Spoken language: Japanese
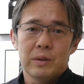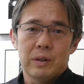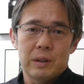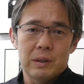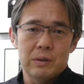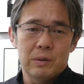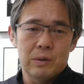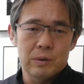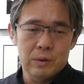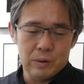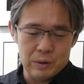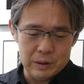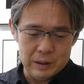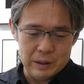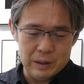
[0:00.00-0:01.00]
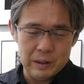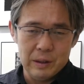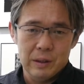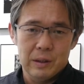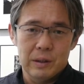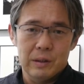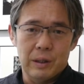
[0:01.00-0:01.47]
あのロックに
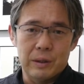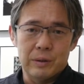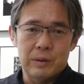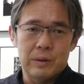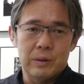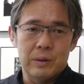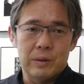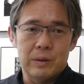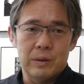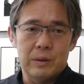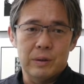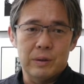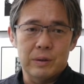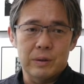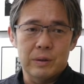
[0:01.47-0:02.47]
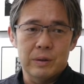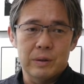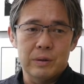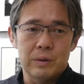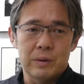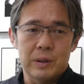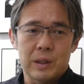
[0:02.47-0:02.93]
あの非
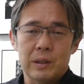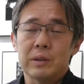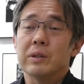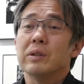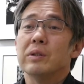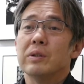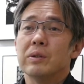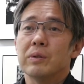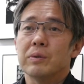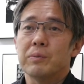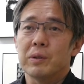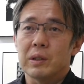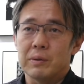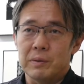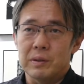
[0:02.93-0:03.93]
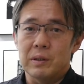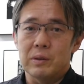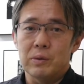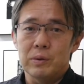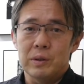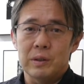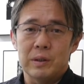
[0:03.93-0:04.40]
常に関心を持ってまして
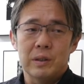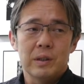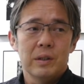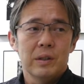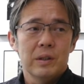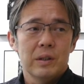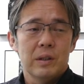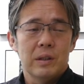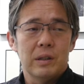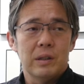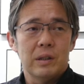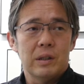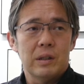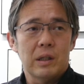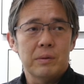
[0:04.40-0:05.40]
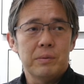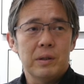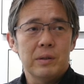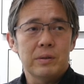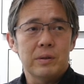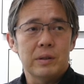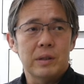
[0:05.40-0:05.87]
当時え
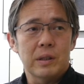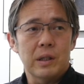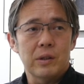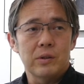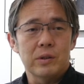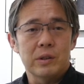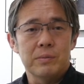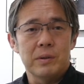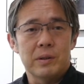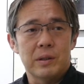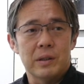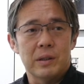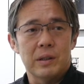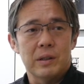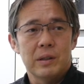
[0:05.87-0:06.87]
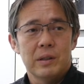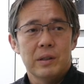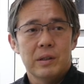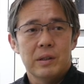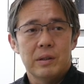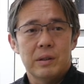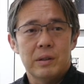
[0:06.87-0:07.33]
ライブハウスに通い詰めて、
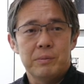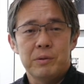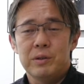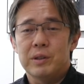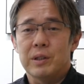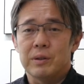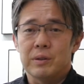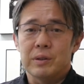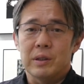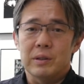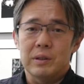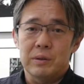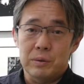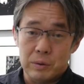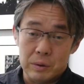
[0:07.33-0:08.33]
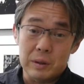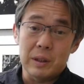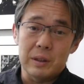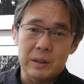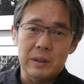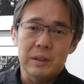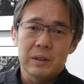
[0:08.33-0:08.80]
えミュージシャンの写真を撮った
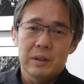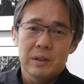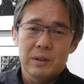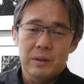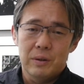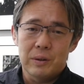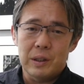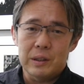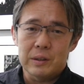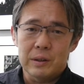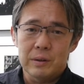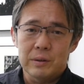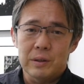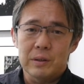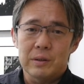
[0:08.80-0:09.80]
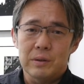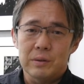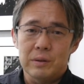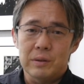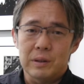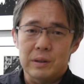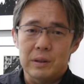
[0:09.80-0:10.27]
りお客さんの写真を撮っ
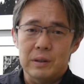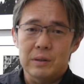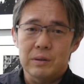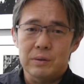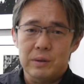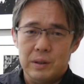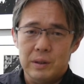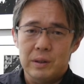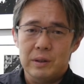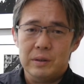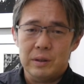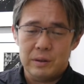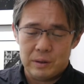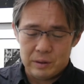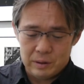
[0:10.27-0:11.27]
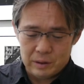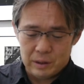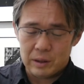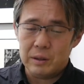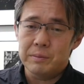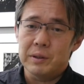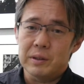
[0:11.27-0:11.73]
たりそこから写真に入
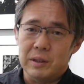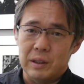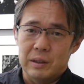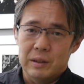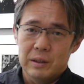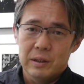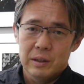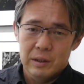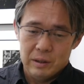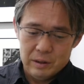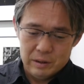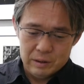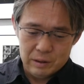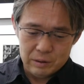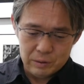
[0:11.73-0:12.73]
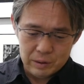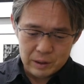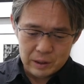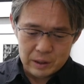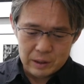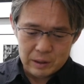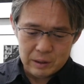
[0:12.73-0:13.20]
りましたでそれ
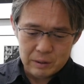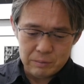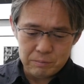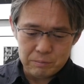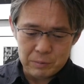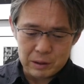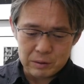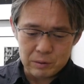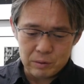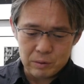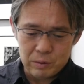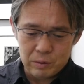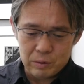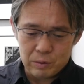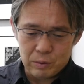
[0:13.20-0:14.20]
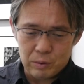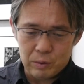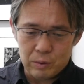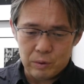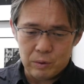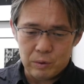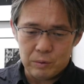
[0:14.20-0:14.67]
が、まあ、その後
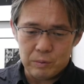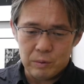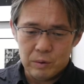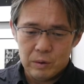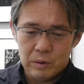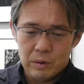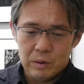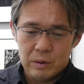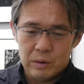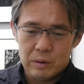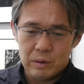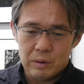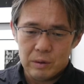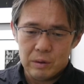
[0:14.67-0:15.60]
こう